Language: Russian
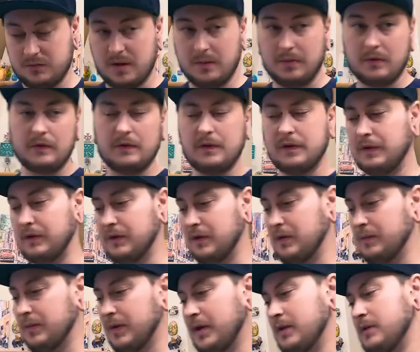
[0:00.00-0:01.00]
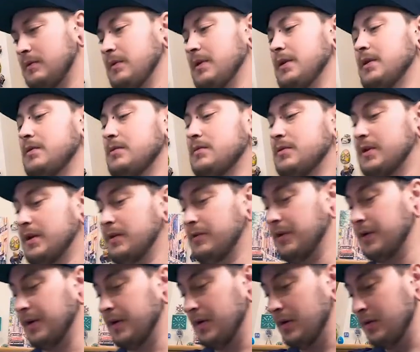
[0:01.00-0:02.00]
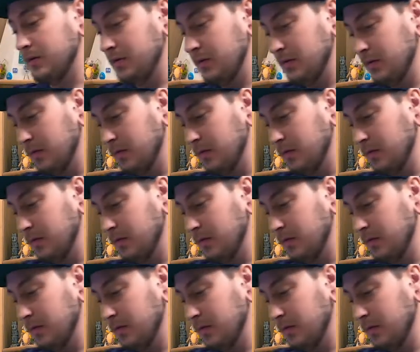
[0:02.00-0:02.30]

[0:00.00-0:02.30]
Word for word: У меня просто есть гриль, поэтому я жарю на гриле.